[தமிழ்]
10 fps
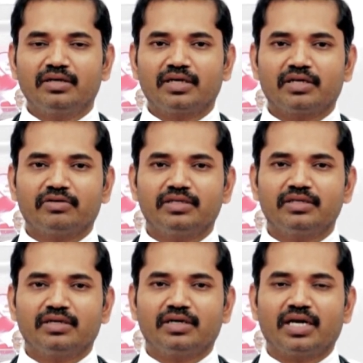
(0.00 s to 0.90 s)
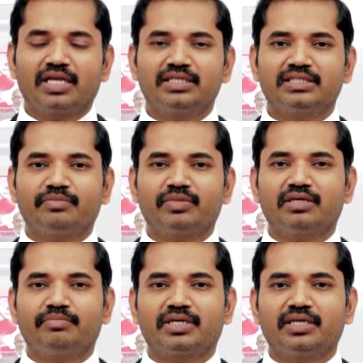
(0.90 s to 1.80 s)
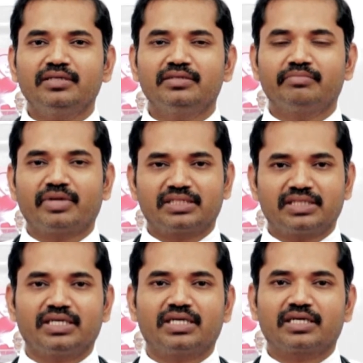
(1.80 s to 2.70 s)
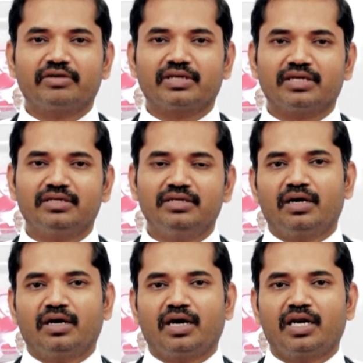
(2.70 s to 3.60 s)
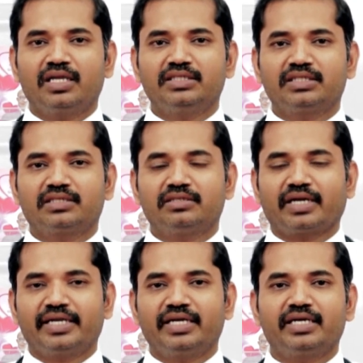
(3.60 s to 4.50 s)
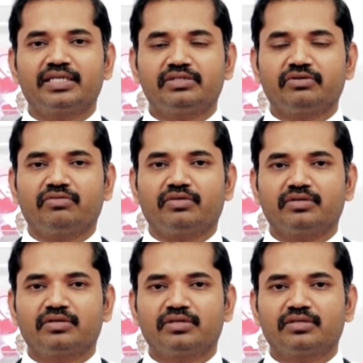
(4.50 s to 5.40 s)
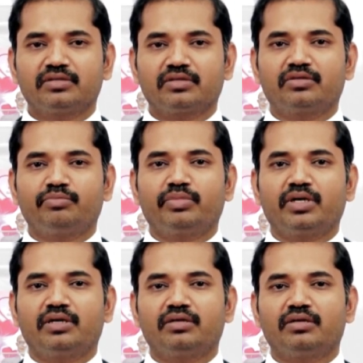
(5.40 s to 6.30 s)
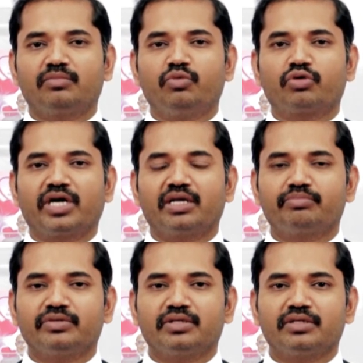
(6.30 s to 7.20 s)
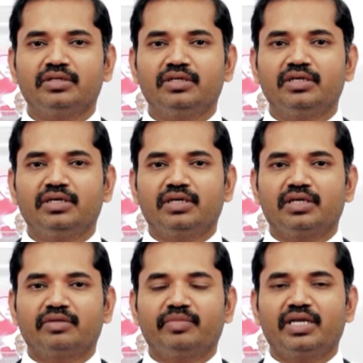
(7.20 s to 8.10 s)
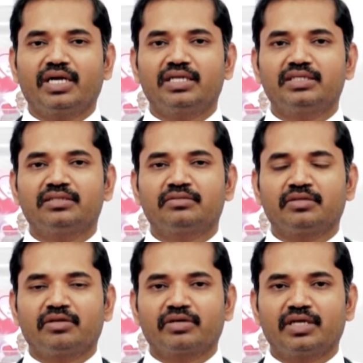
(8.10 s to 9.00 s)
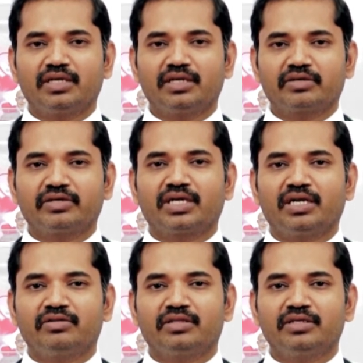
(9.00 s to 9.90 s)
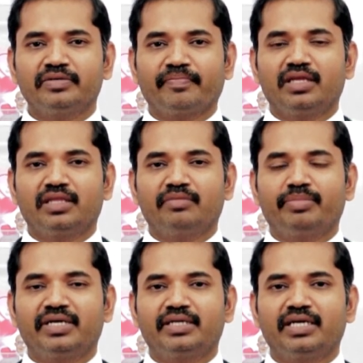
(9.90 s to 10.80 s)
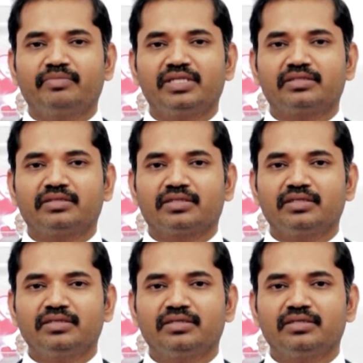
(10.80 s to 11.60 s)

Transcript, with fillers: அதாவது அலர்ஜி சம்மந்தப்பட்ட பிரச்சனை இருக்கிறவங்க அலர்ஜிக் ரைனைட்டிஸ் சொல்லுவோம் ஸோ தும்பல் மூக்கடைப்பு இந்த மாதிரி அலர்ஜி தொந்தரவுங்களாம் இருக்கவங்களாம் வந்து இந்த பெட் அனிமல்ஸ் வந்து